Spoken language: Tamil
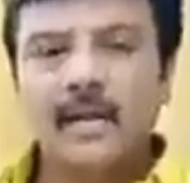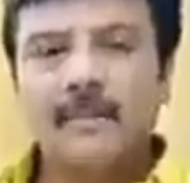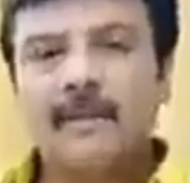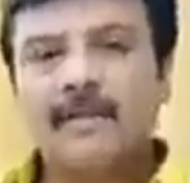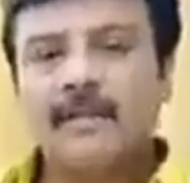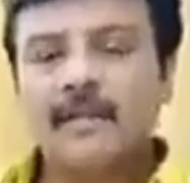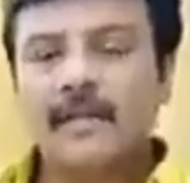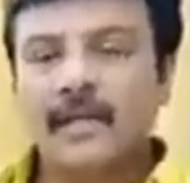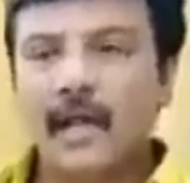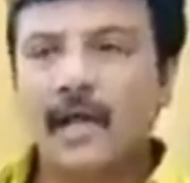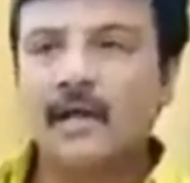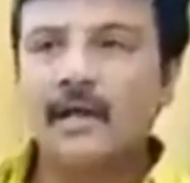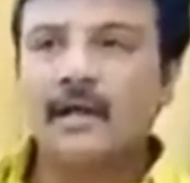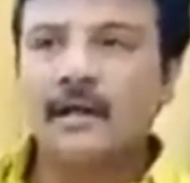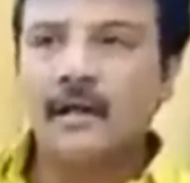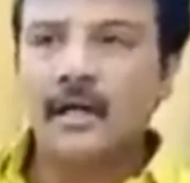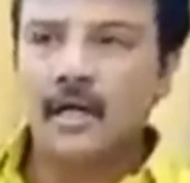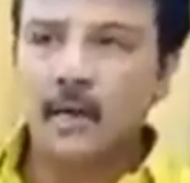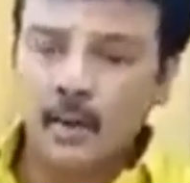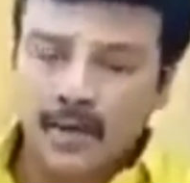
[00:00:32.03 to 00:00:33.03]
என்னன்னு பாத்தீங்கன்னா
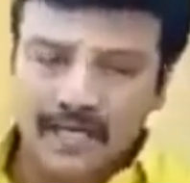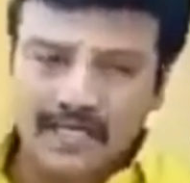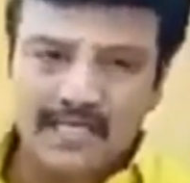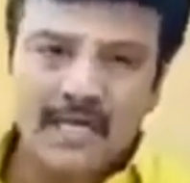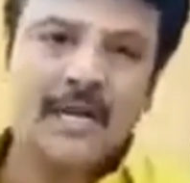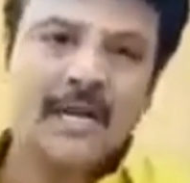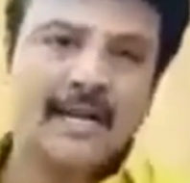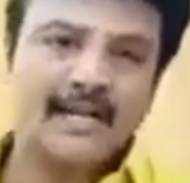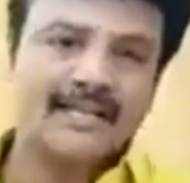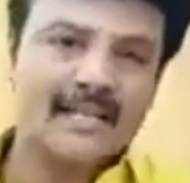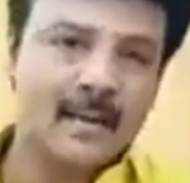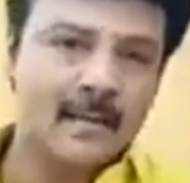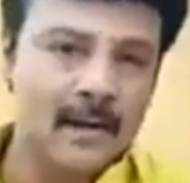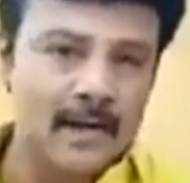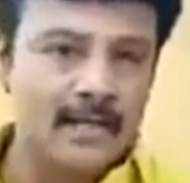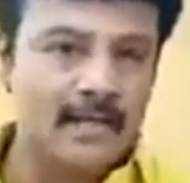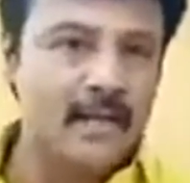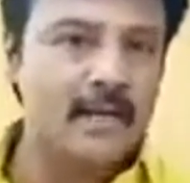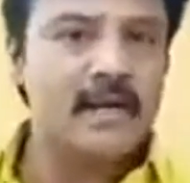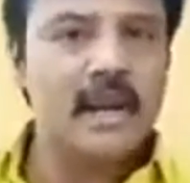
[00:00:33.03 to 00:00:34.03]
டுவெல்த் ஸ்டாண்டர்ட்
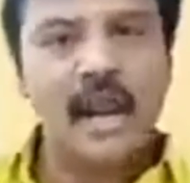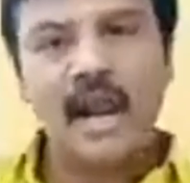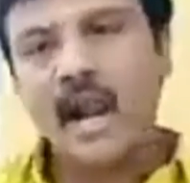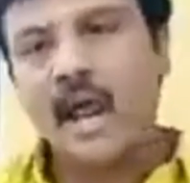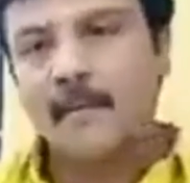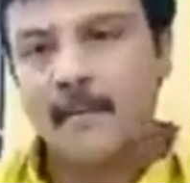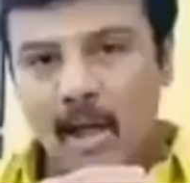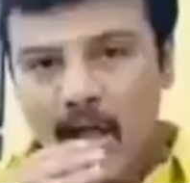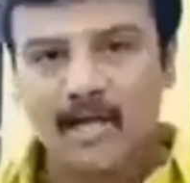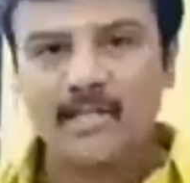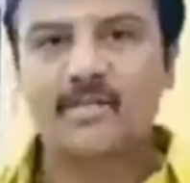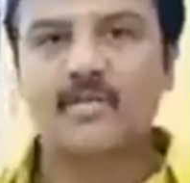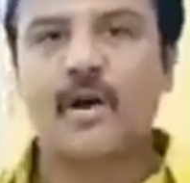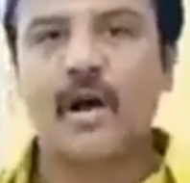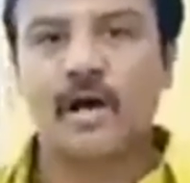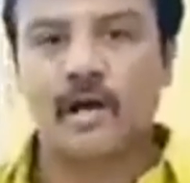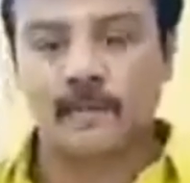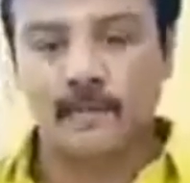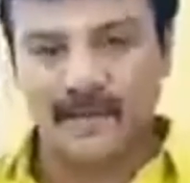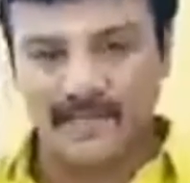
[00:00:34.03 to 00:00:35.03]
எக்ஸாம் எழுதி நல்ல மார்க்ஸ்
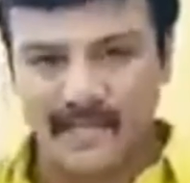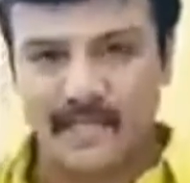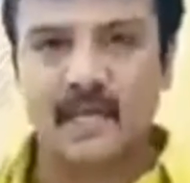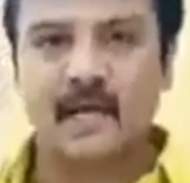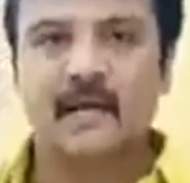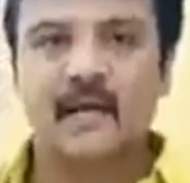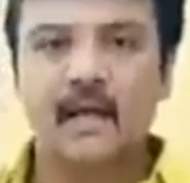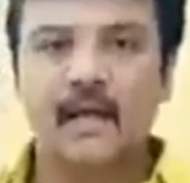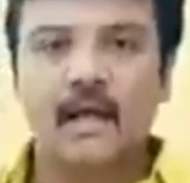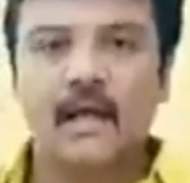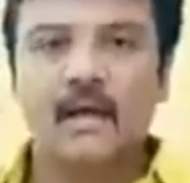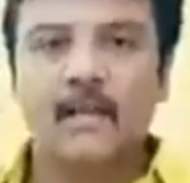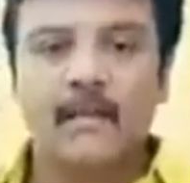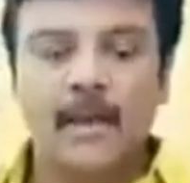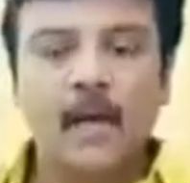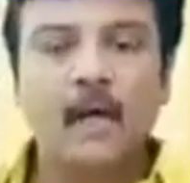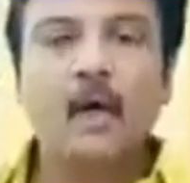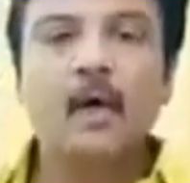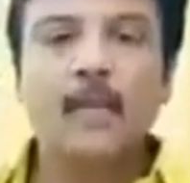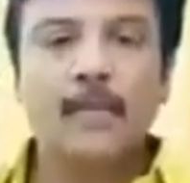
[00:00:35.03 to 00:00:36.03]
வாங்கின பசங்க
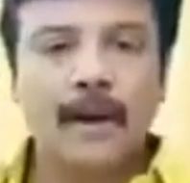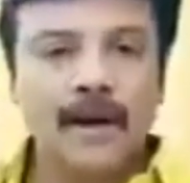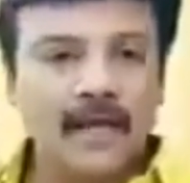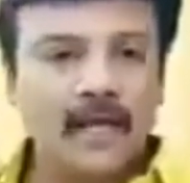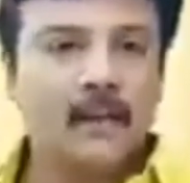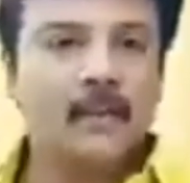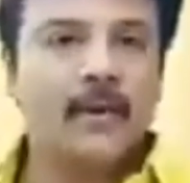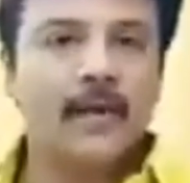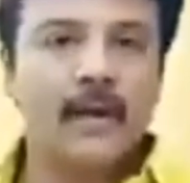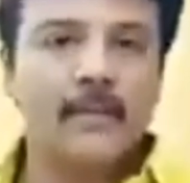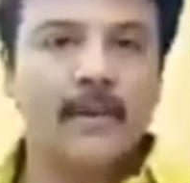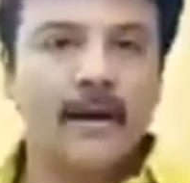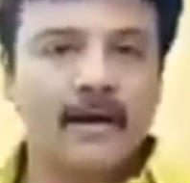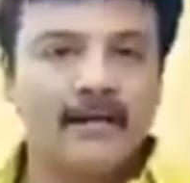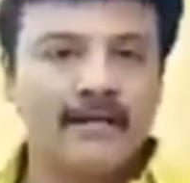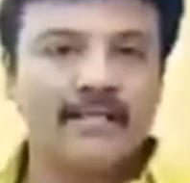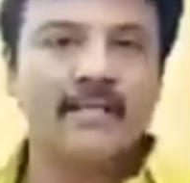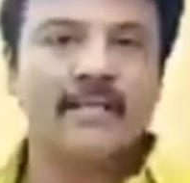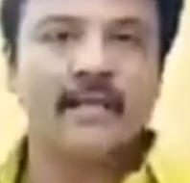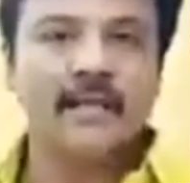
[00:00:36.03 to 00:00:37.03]
மேற்கொண்டு படிக்க முடியல
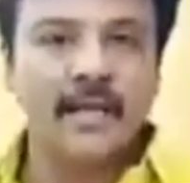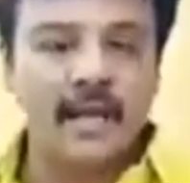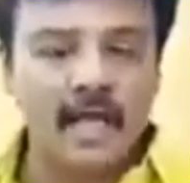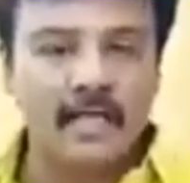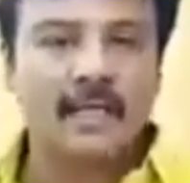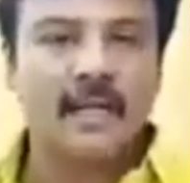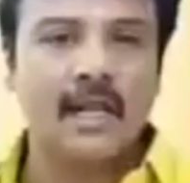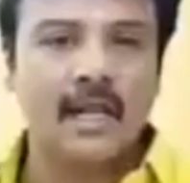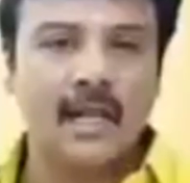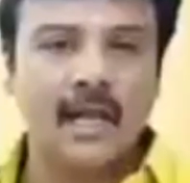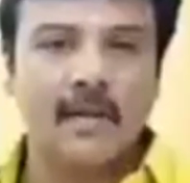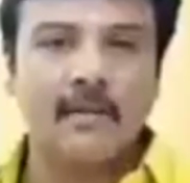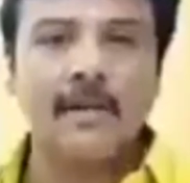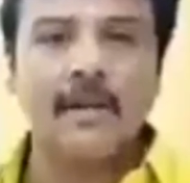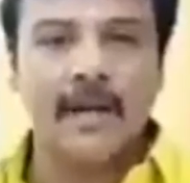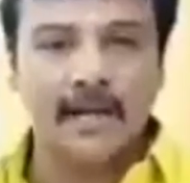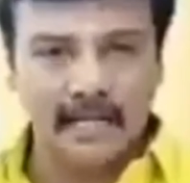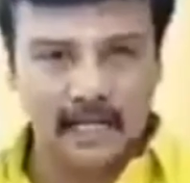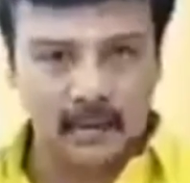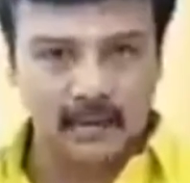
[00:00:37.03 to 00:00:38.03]
பண வசதி இல்லாதனால
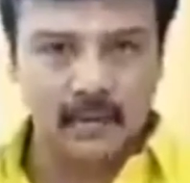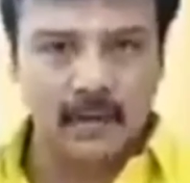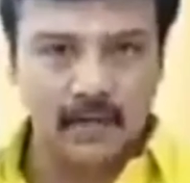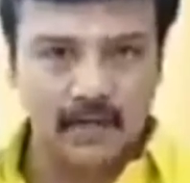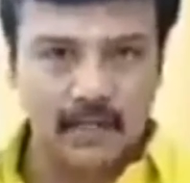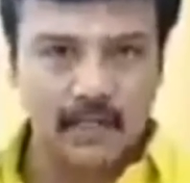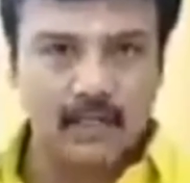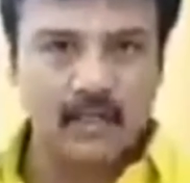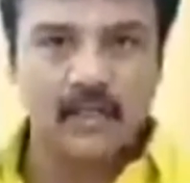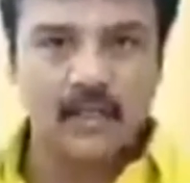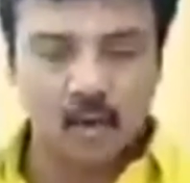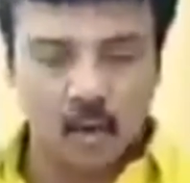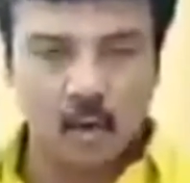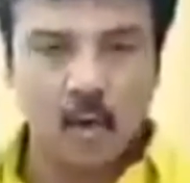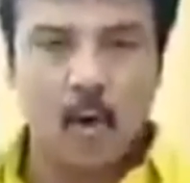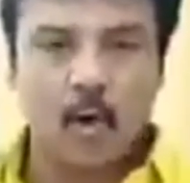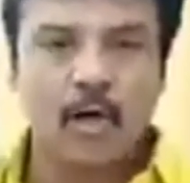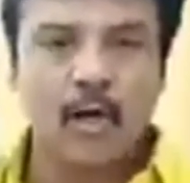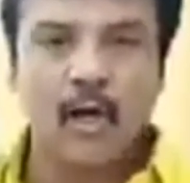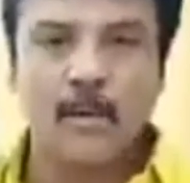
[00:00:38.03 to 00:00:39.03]
அப்படின்னு நினைக்கிறவங்களுக்கு இது
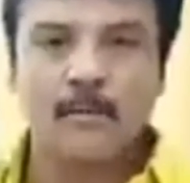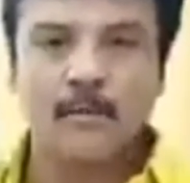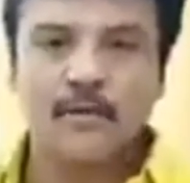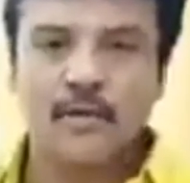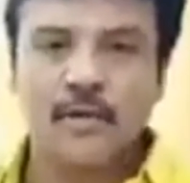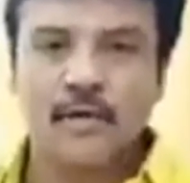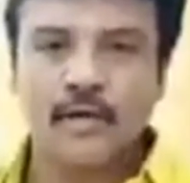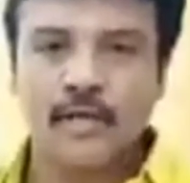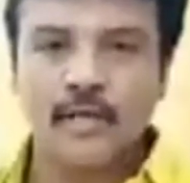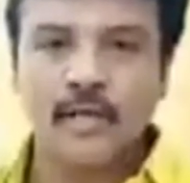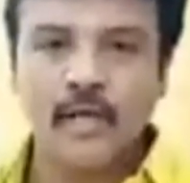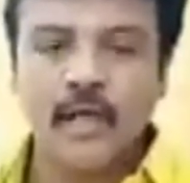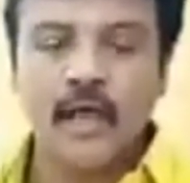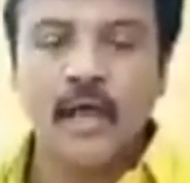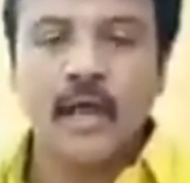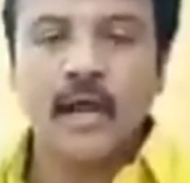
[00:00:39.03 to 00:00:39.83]
ஒரு கோல்டன் ஆப்பர்ச்சுனிட்டி